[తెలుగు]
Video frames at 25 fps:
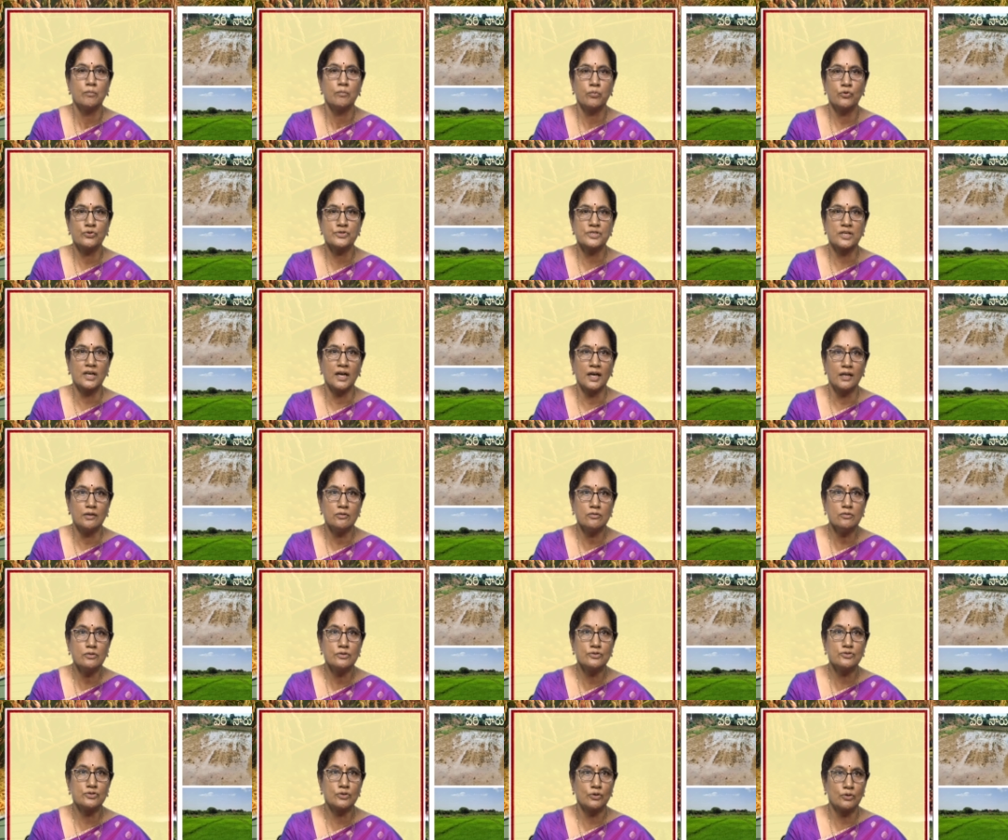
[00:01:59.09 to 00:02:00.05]
పోషకాలు
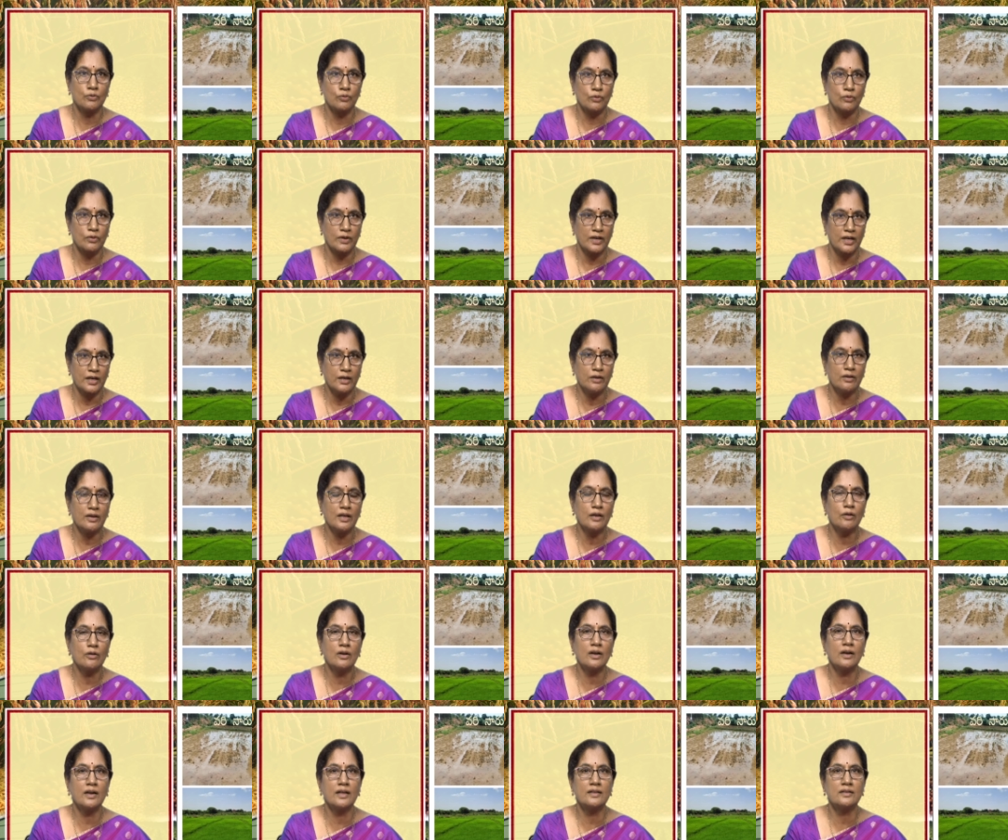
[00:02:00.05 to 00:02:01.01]
సో రెండు
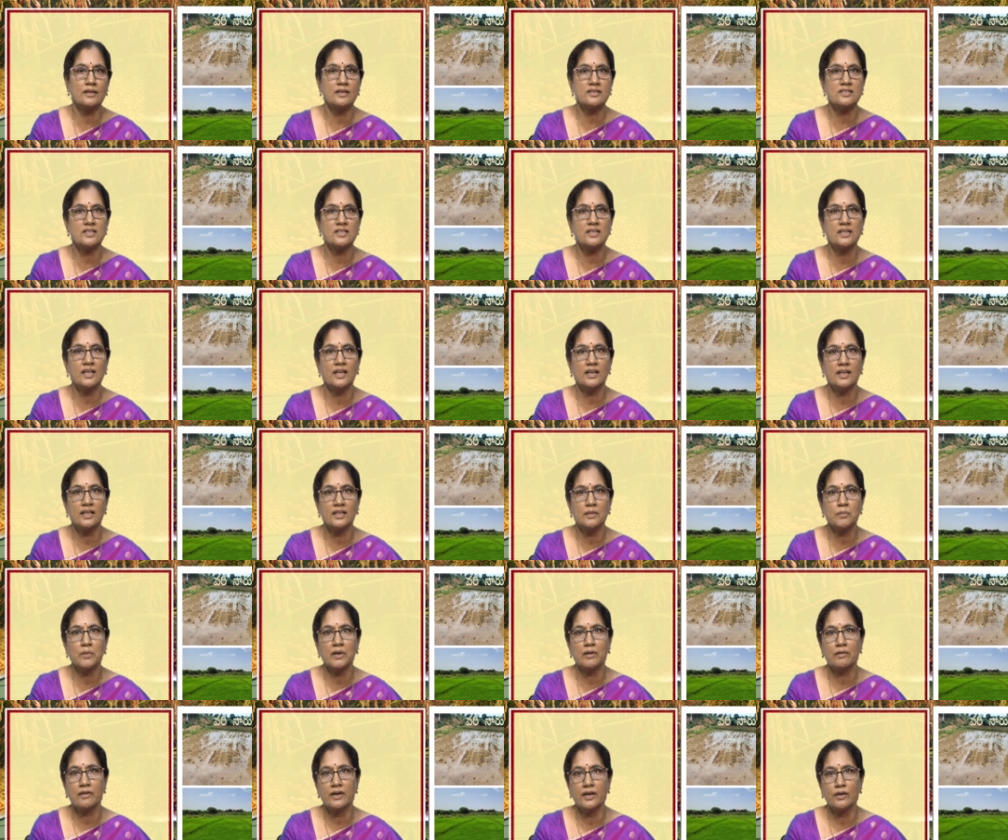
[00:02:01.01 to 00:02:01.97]
కిలోల నత్రజని అనేది
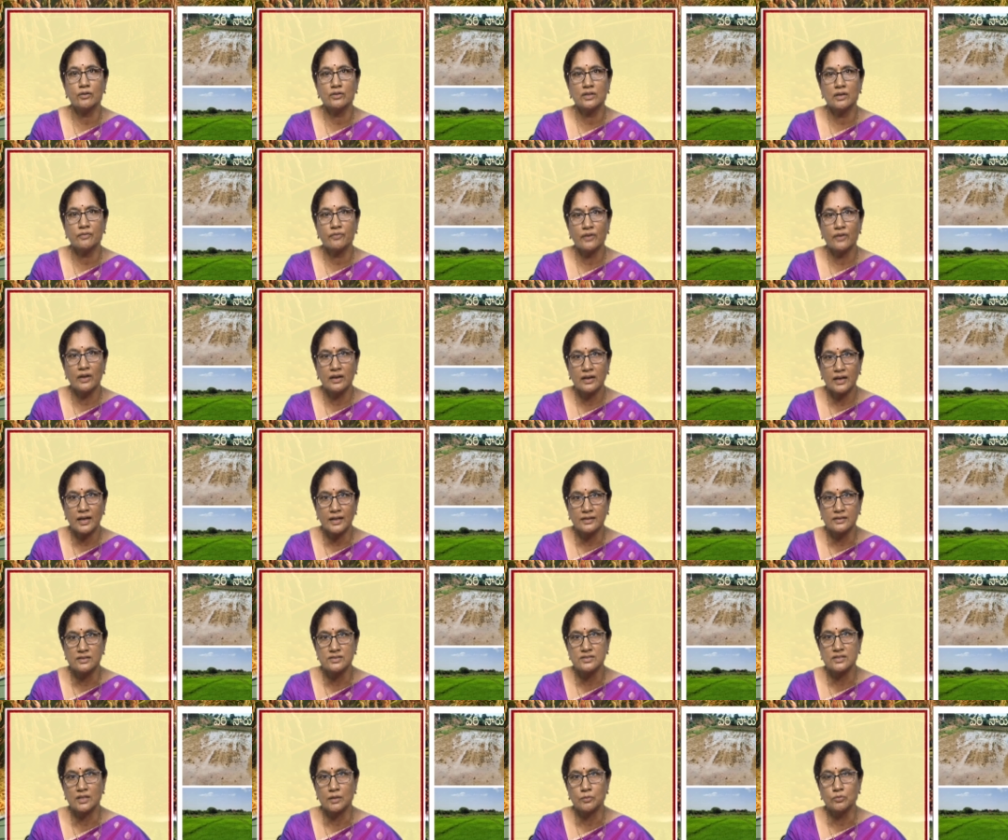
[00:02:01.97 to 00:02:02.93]
మనం రెండు దఫాలుగా
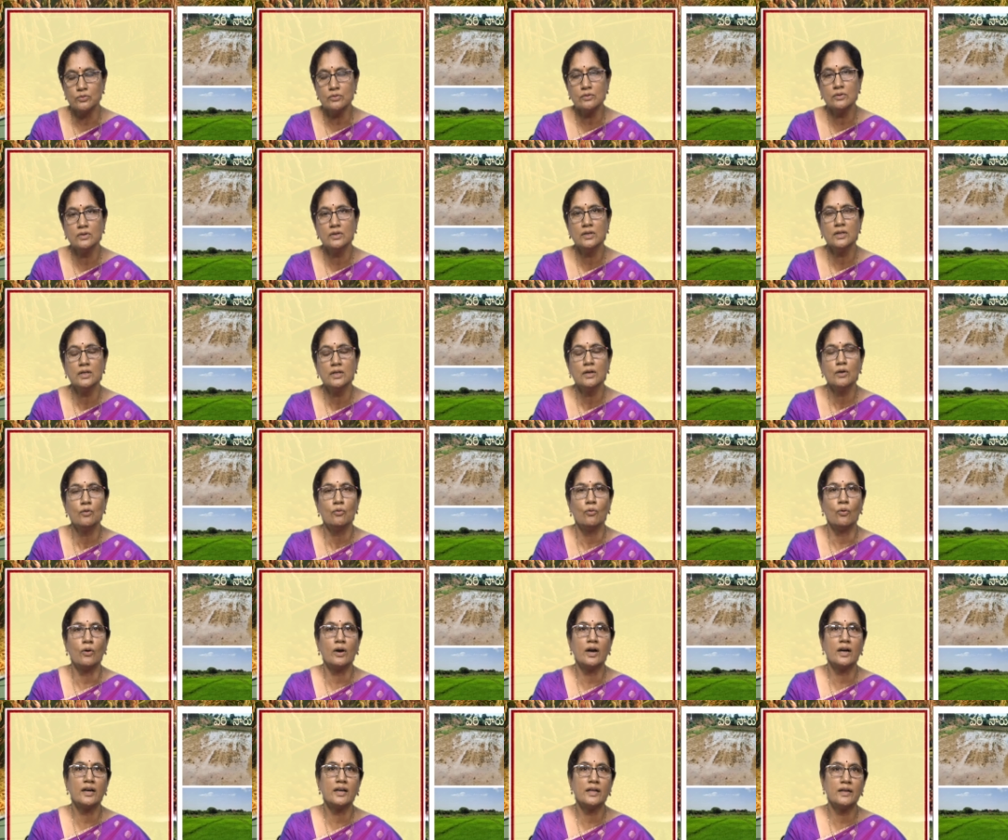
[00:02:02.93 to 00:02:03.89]
అందిస్తాము
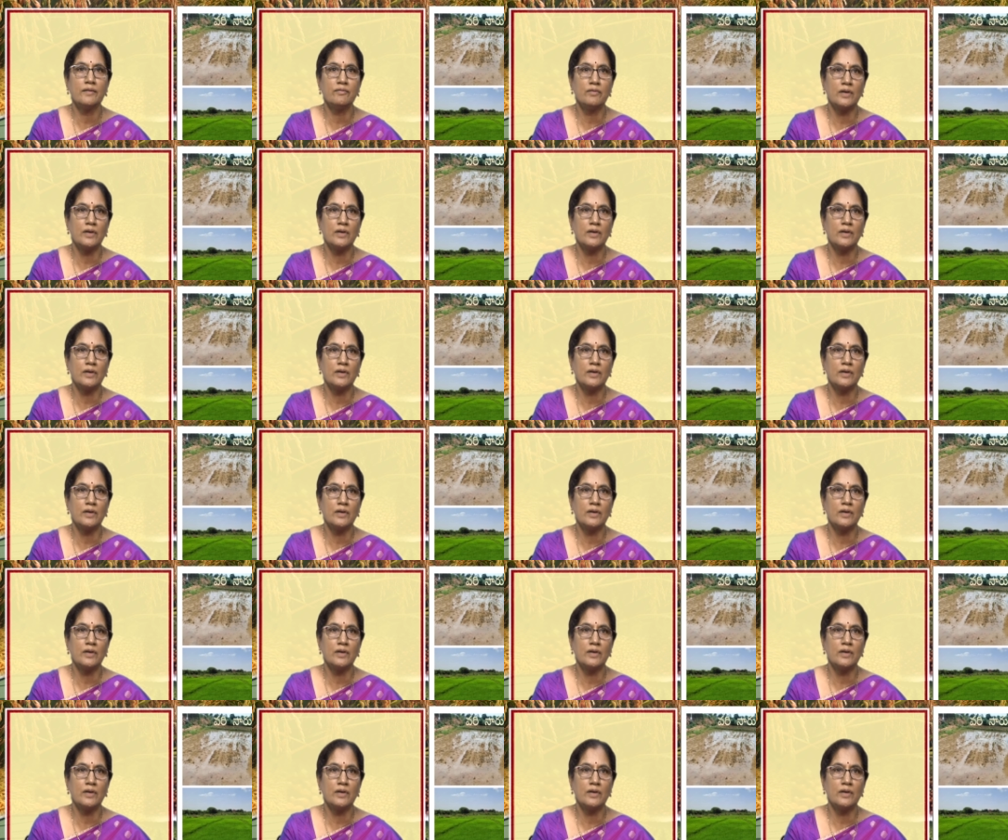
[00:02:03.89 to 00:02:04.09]
ఒకటి